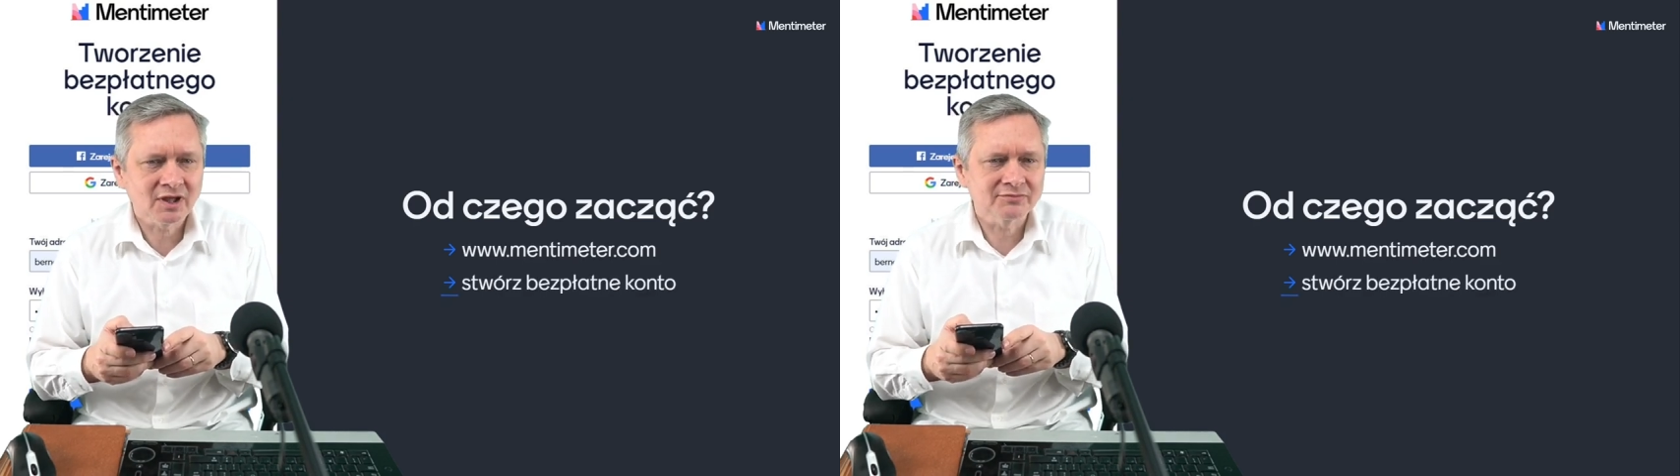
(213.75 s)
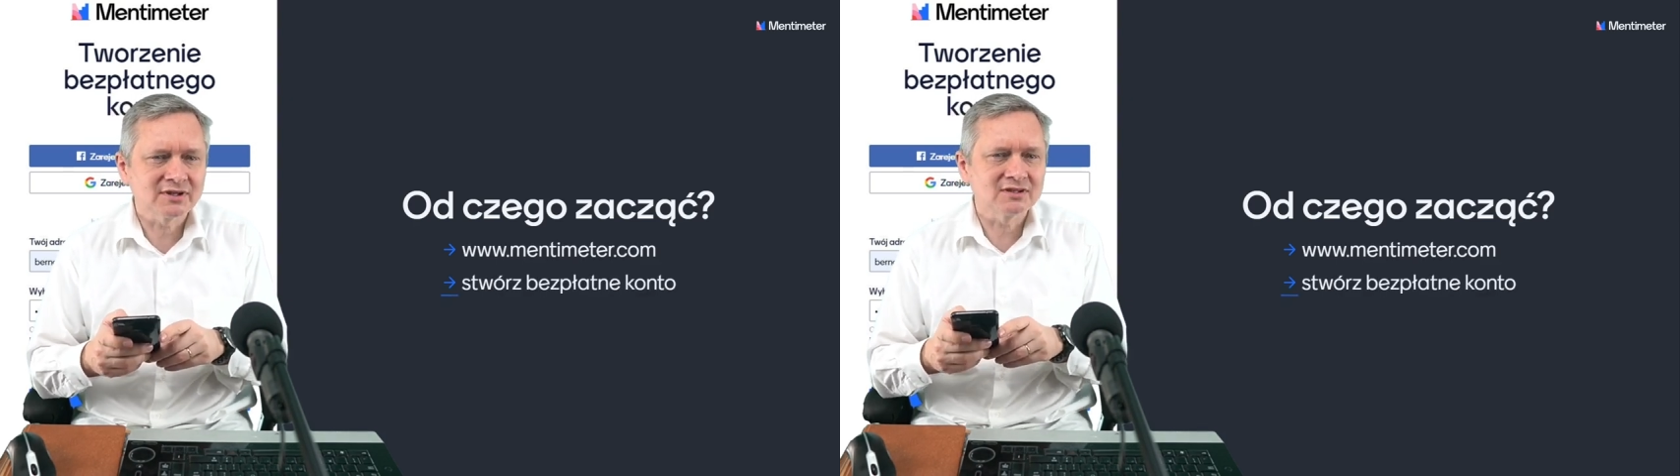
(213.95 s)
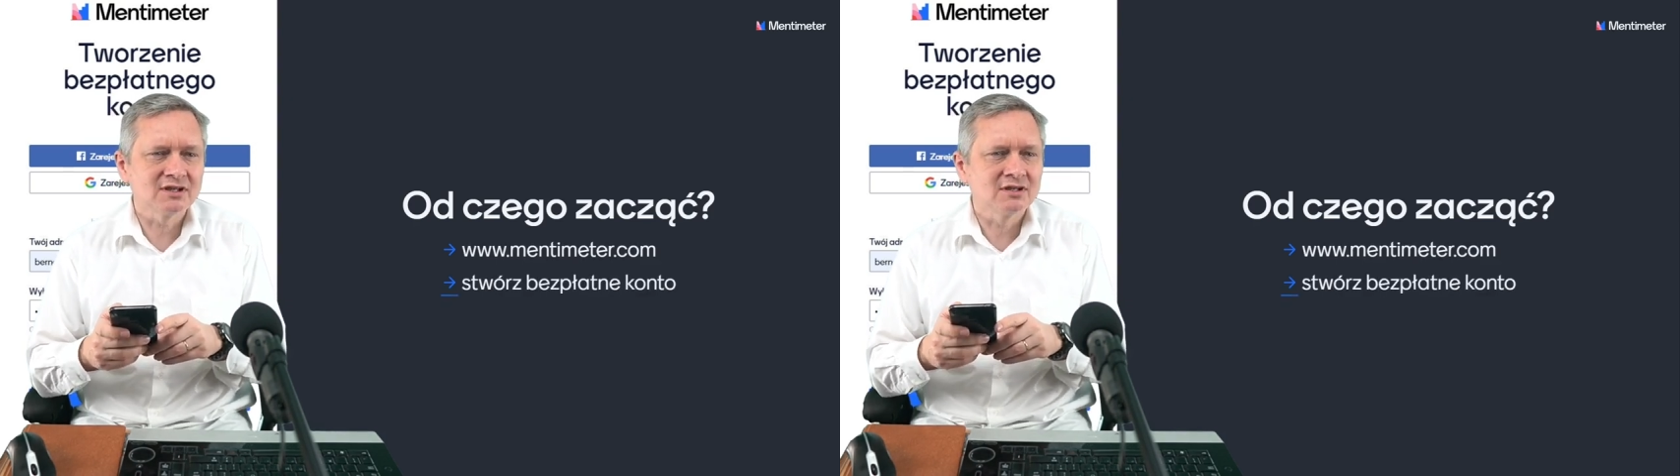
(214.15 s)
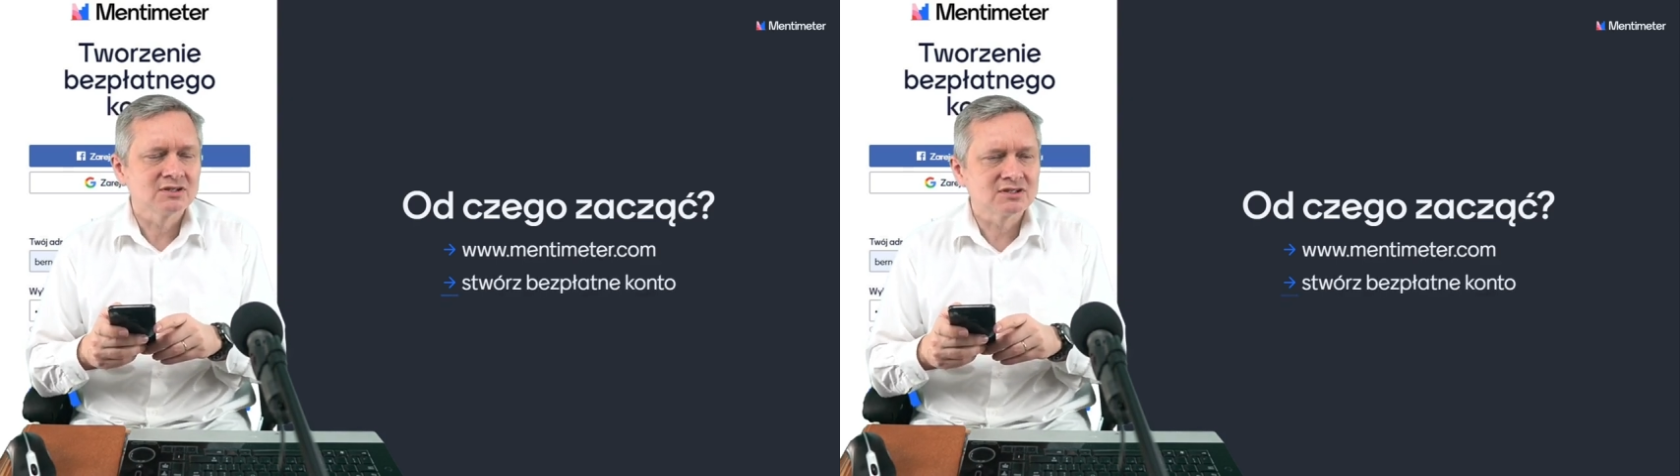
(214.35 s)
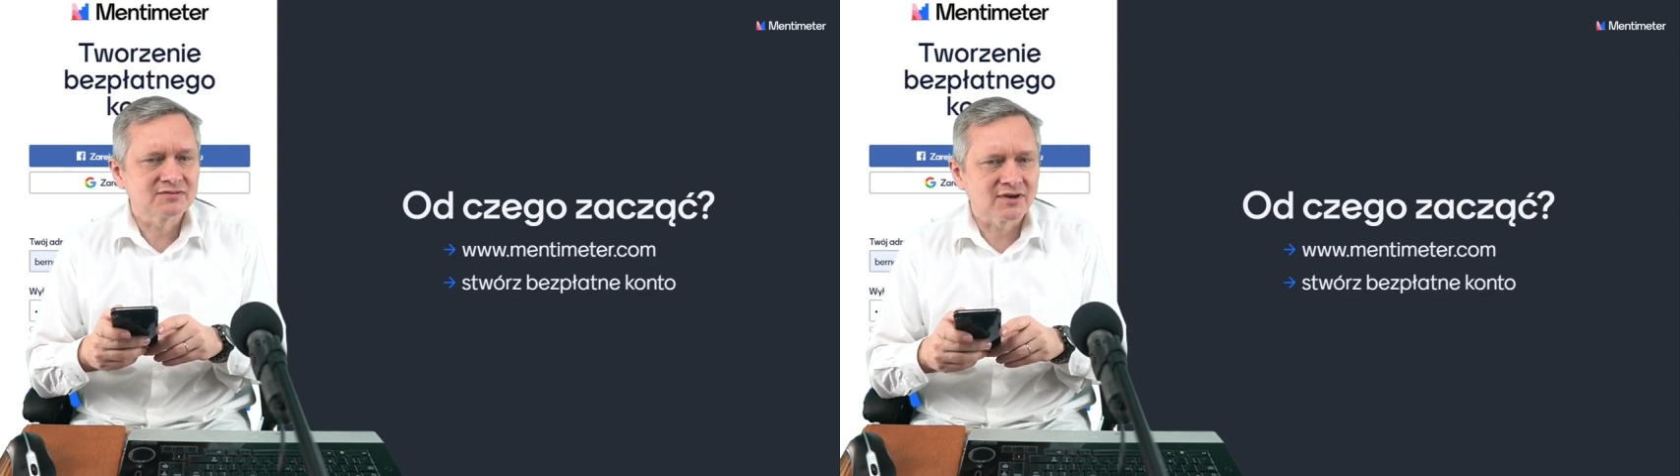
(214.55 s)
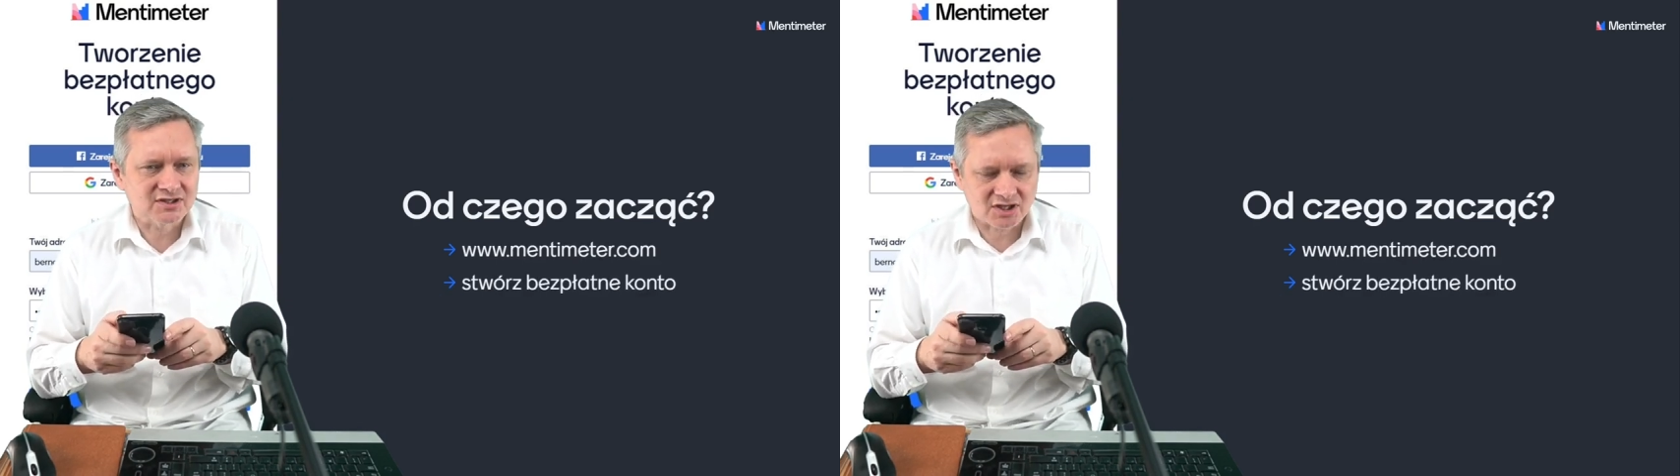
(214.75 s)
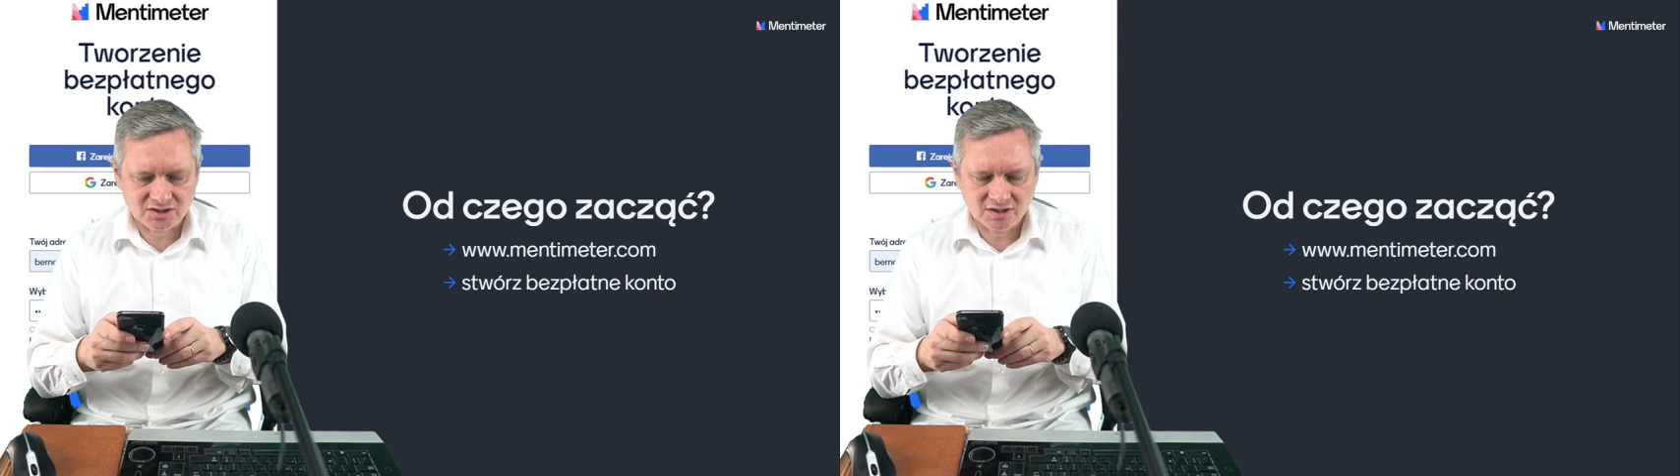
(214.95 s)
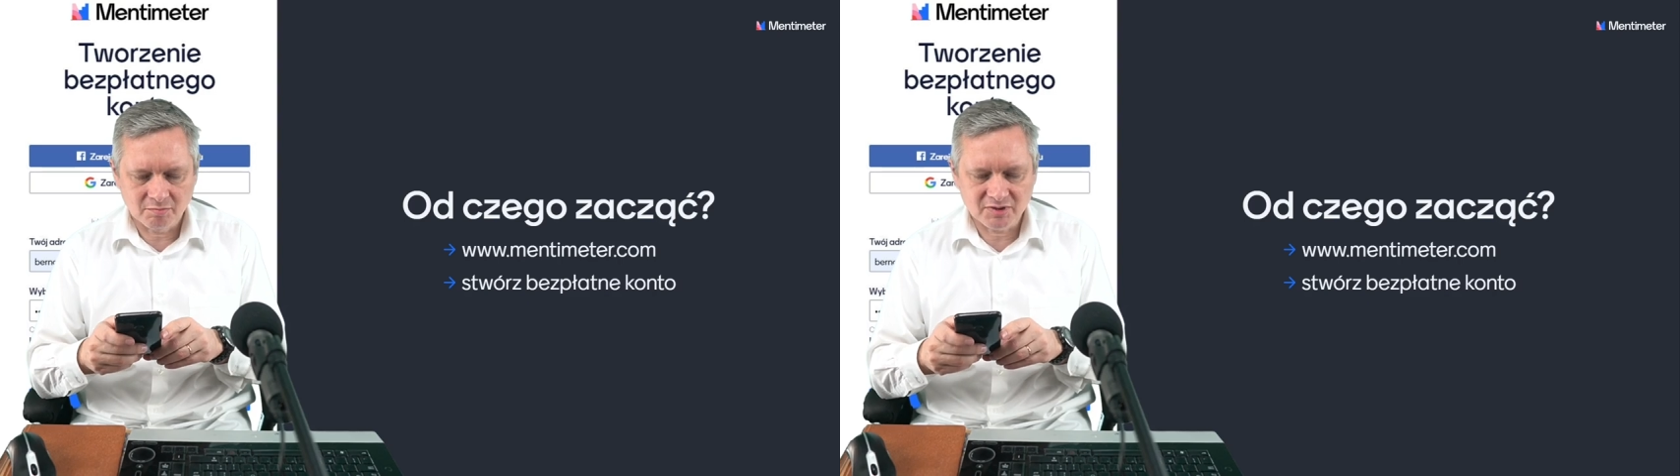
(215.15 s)
to wtedy
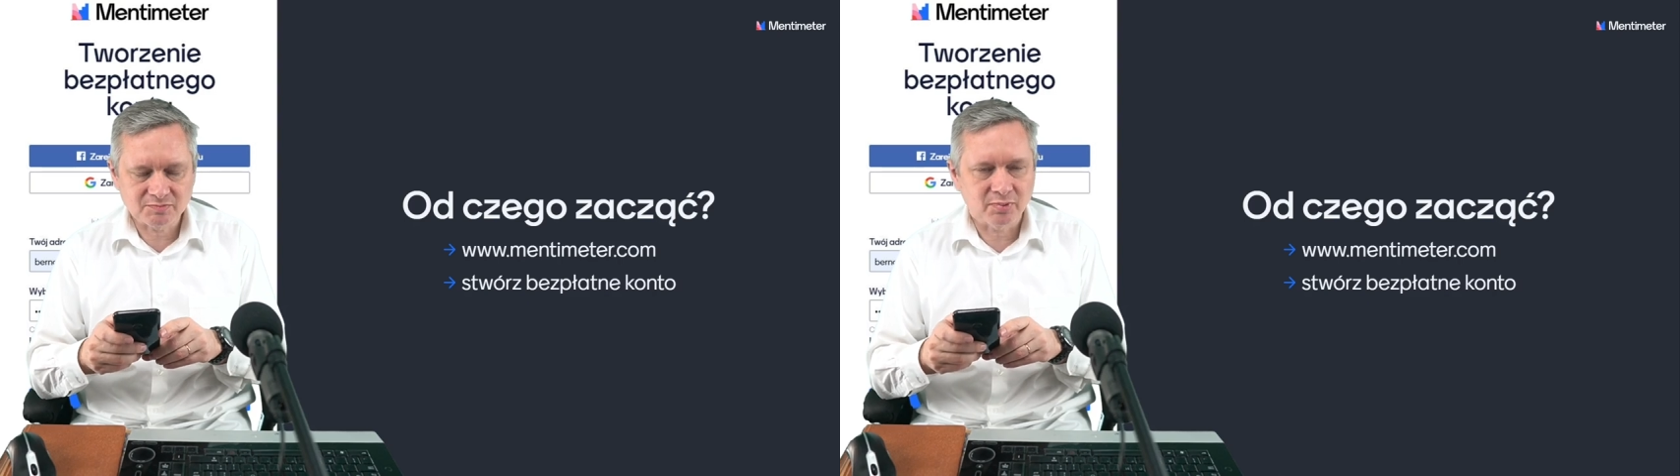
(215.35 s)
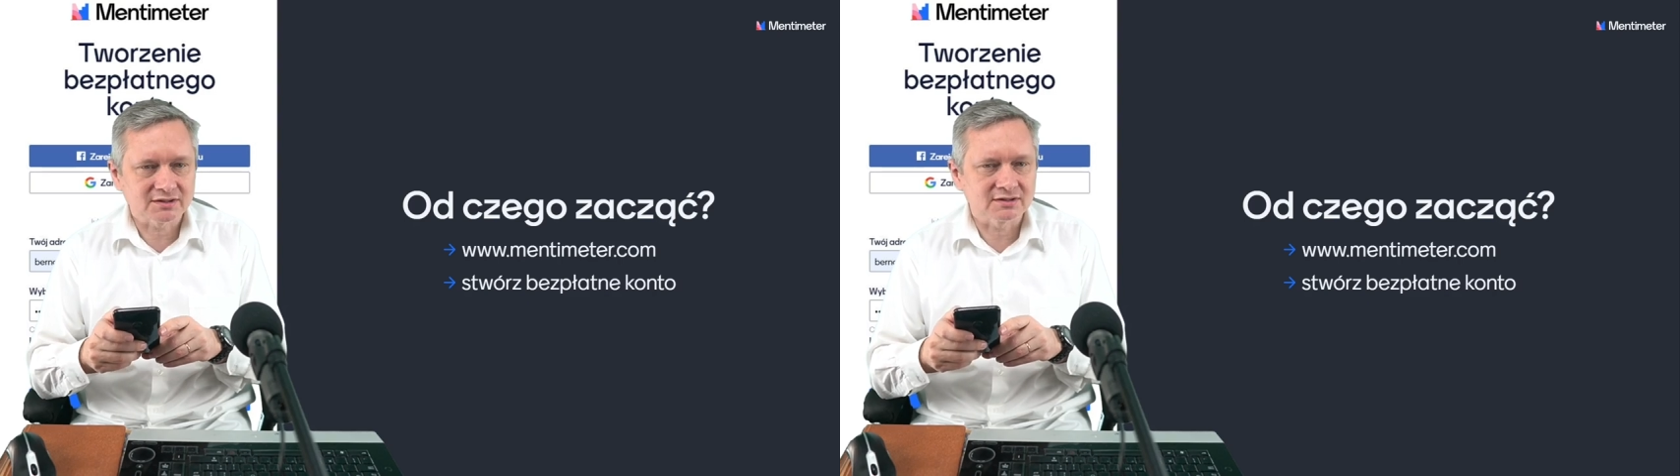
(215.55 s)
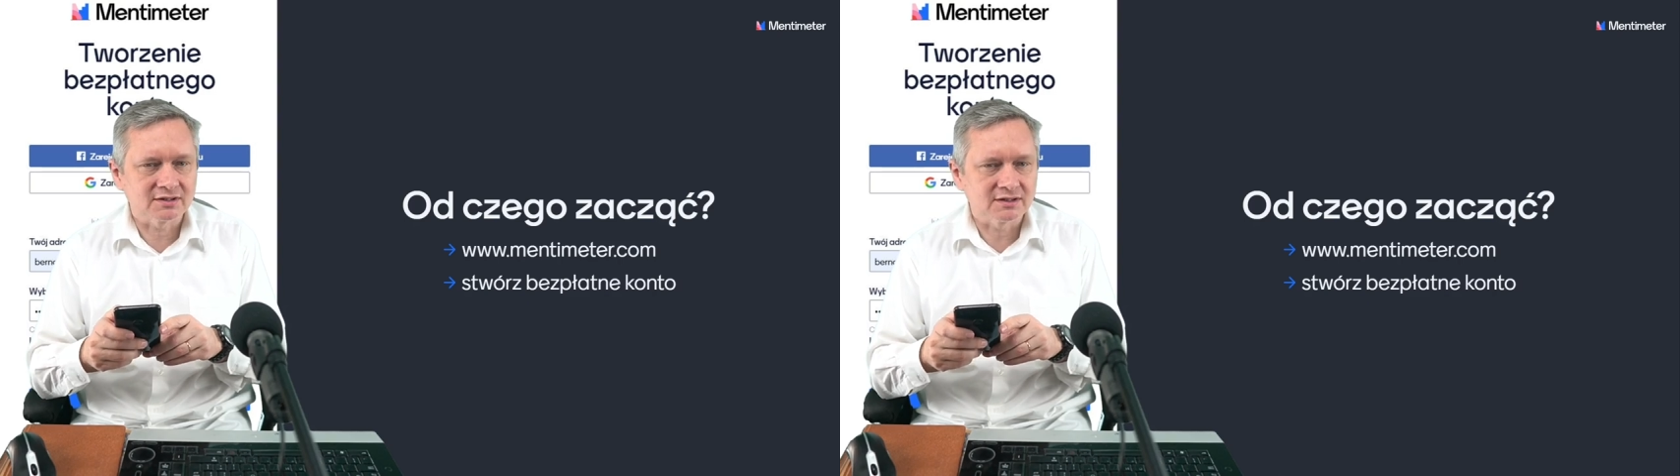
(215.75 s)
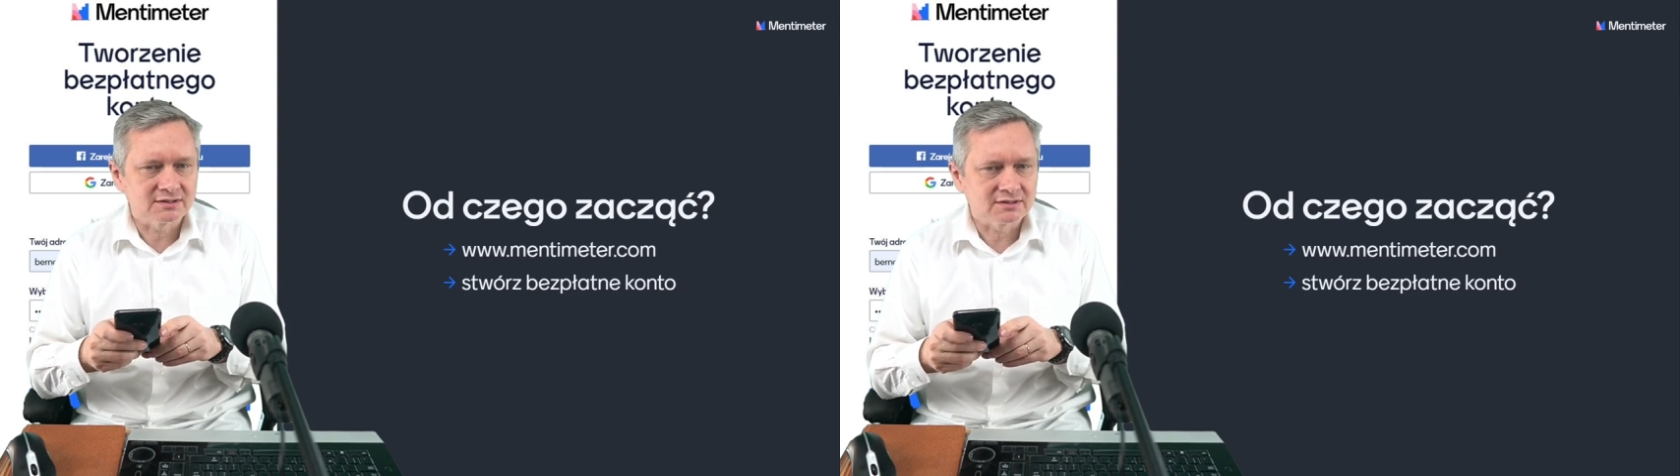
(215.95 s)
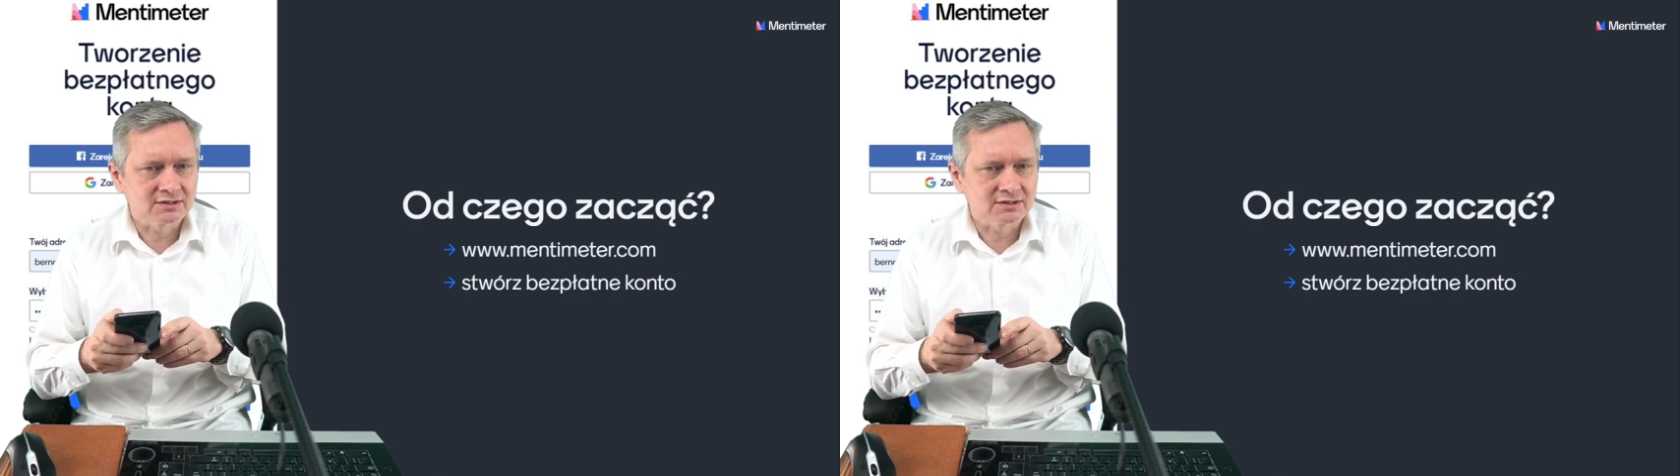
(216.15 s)
stwarzasz bezpłatne